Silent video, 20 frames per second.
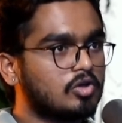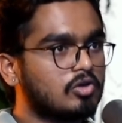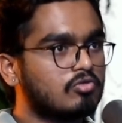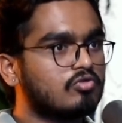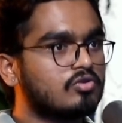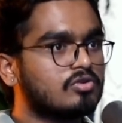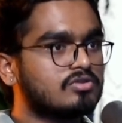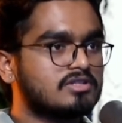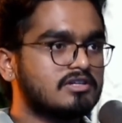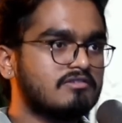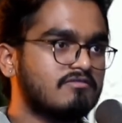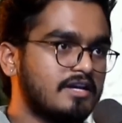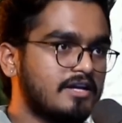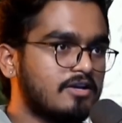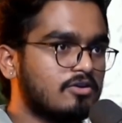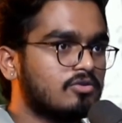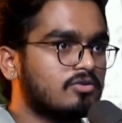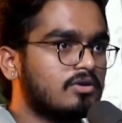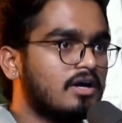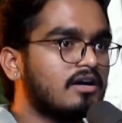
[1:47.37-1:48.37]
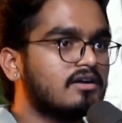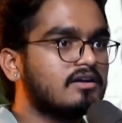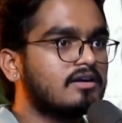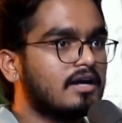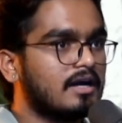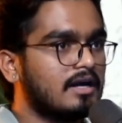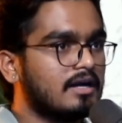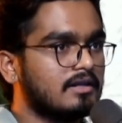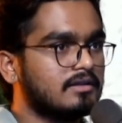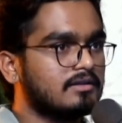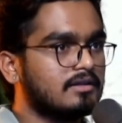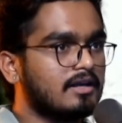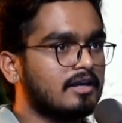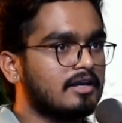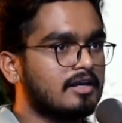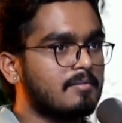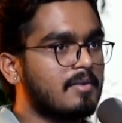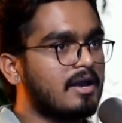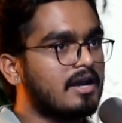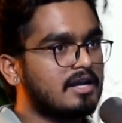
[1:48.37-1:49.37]
तो वो शिवलिंग को हग कर लेते
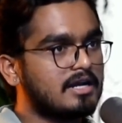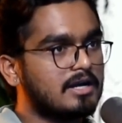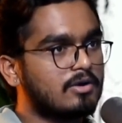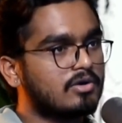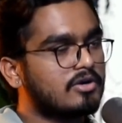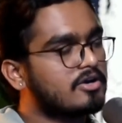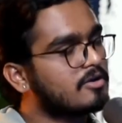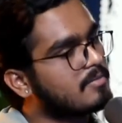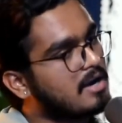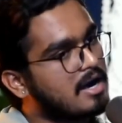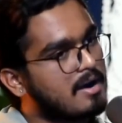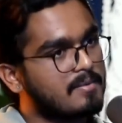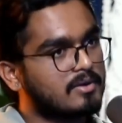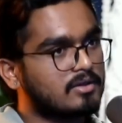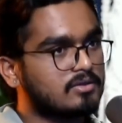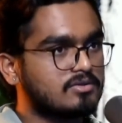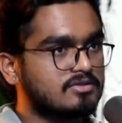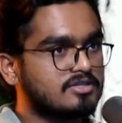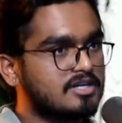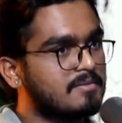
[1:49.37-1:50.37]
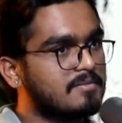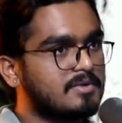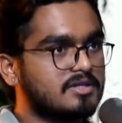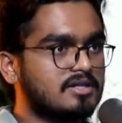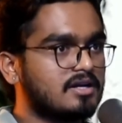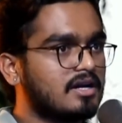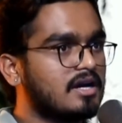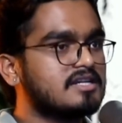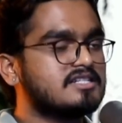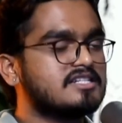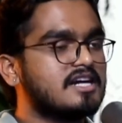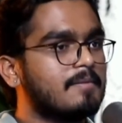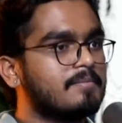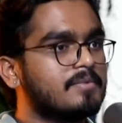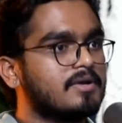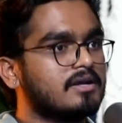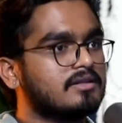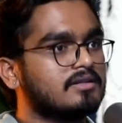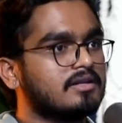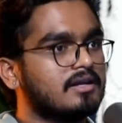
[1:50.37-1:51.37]
हैं कि मैं नहीं आऊँगा और महामृत्युंजय मंत्र का
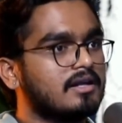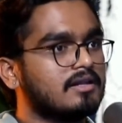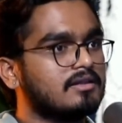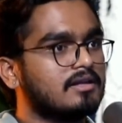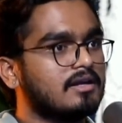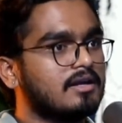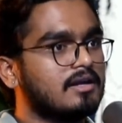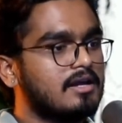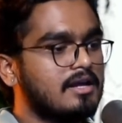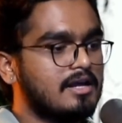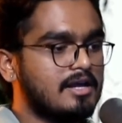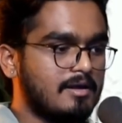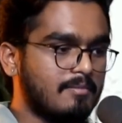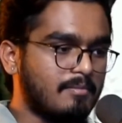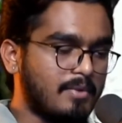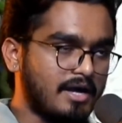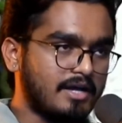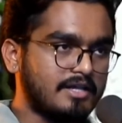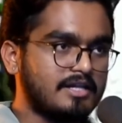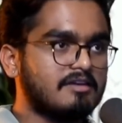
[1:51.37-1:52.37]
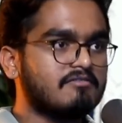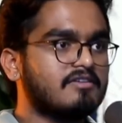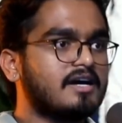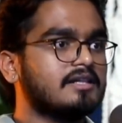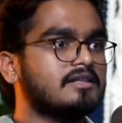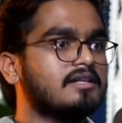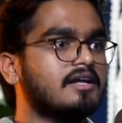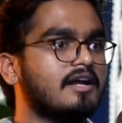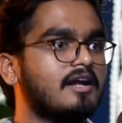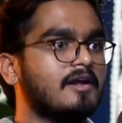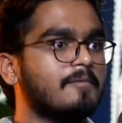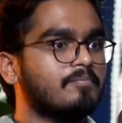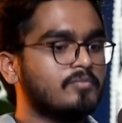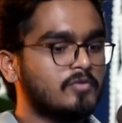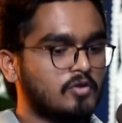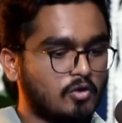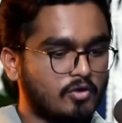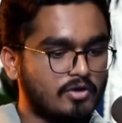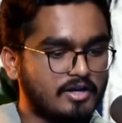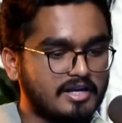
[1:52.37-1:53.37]
जाप करते रहते हैं महादेव आते हैं
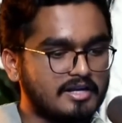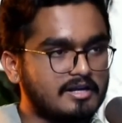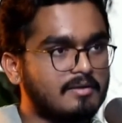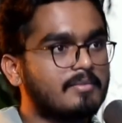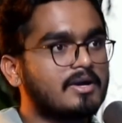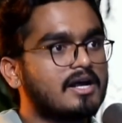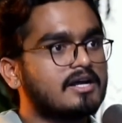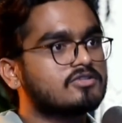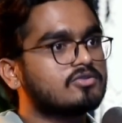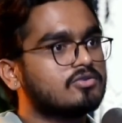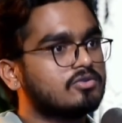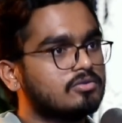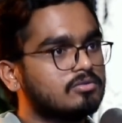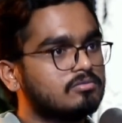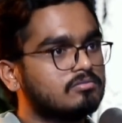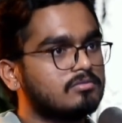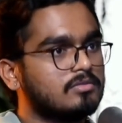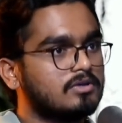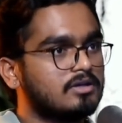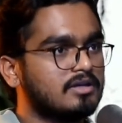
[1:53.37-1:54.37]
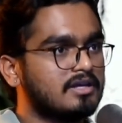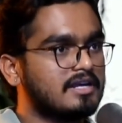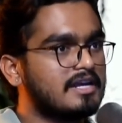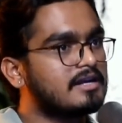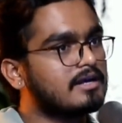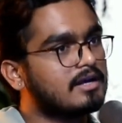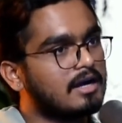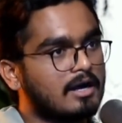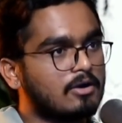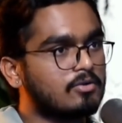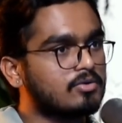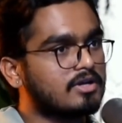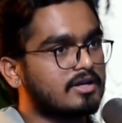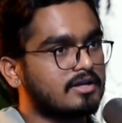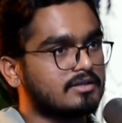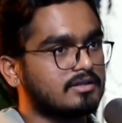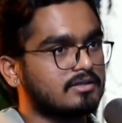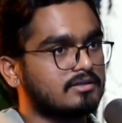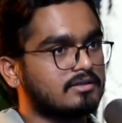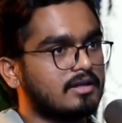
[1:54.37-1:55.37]
और यमराज को किक आउट
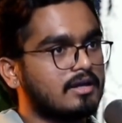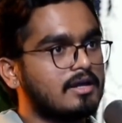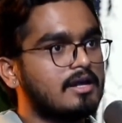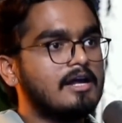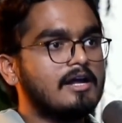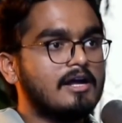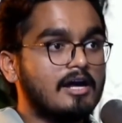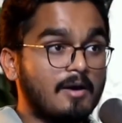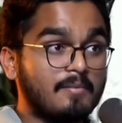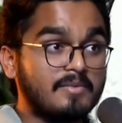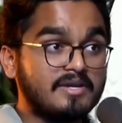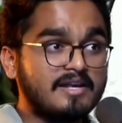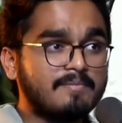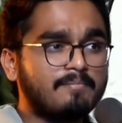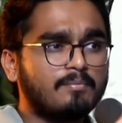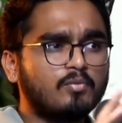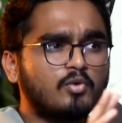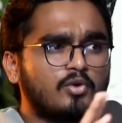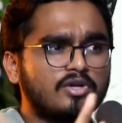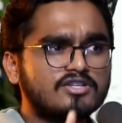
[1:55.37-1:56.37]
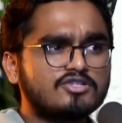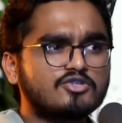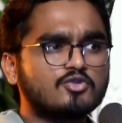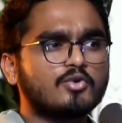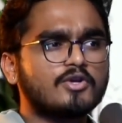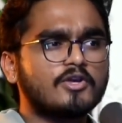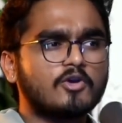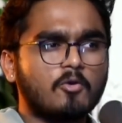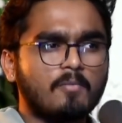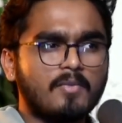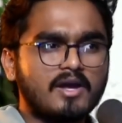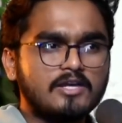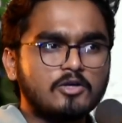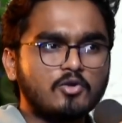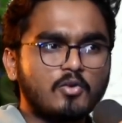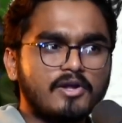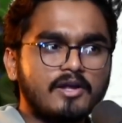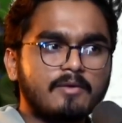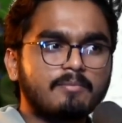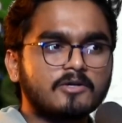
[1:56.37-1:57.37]
कर देते हैं अब ये पूरी स्टोरी को मैं
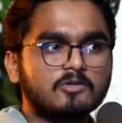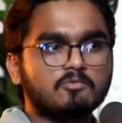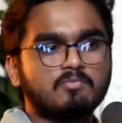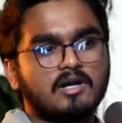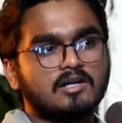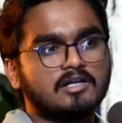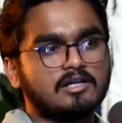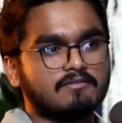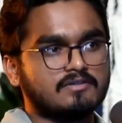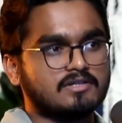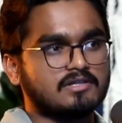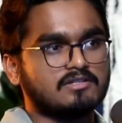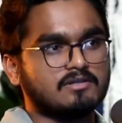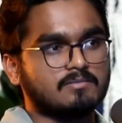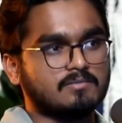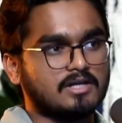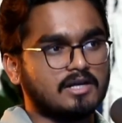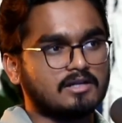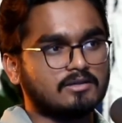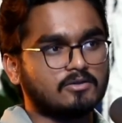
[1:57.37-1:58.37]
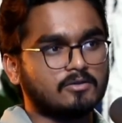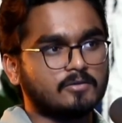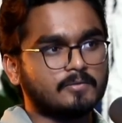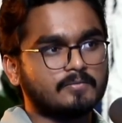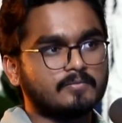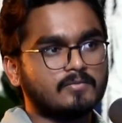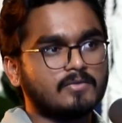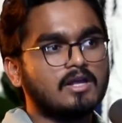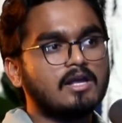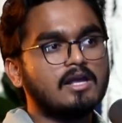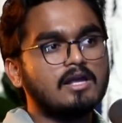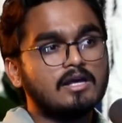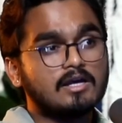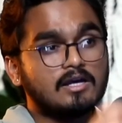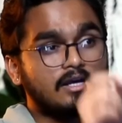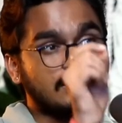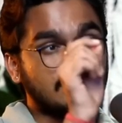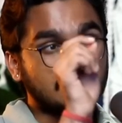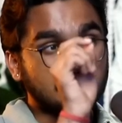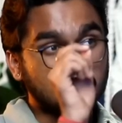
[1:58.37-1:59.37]
योगिक प्रस्पेक्टिव से समझाता हूँ
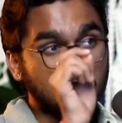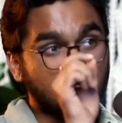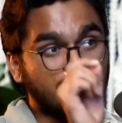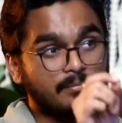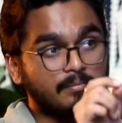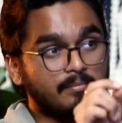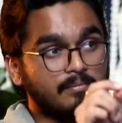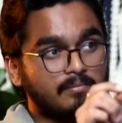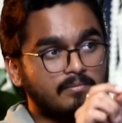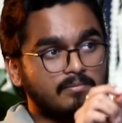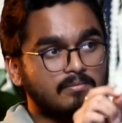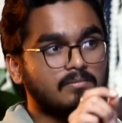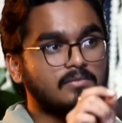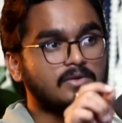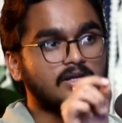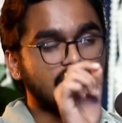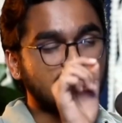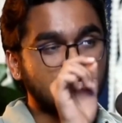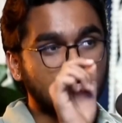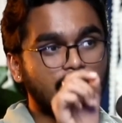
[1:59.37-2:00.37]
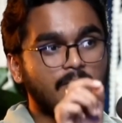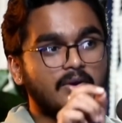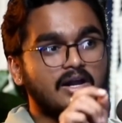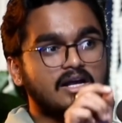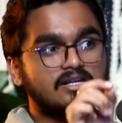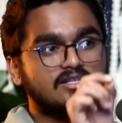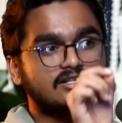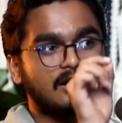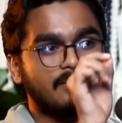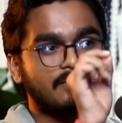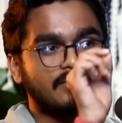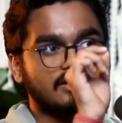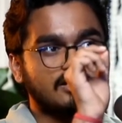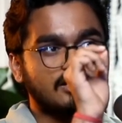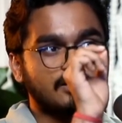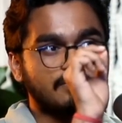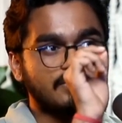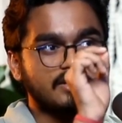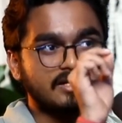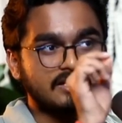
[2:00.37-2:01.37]
यम यमराज का
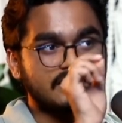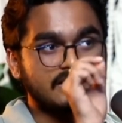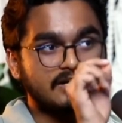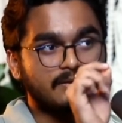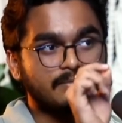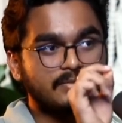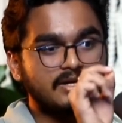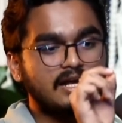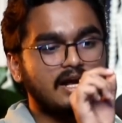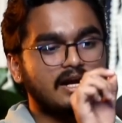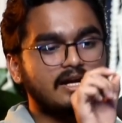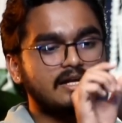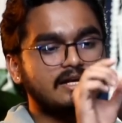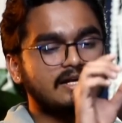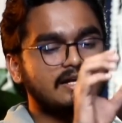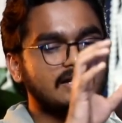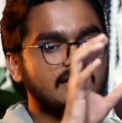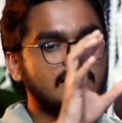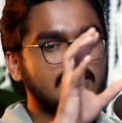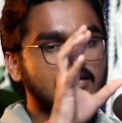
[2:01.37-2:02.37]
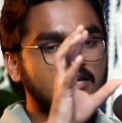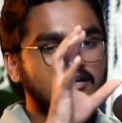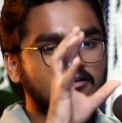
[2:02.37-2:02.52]
मतलब यम यानी कि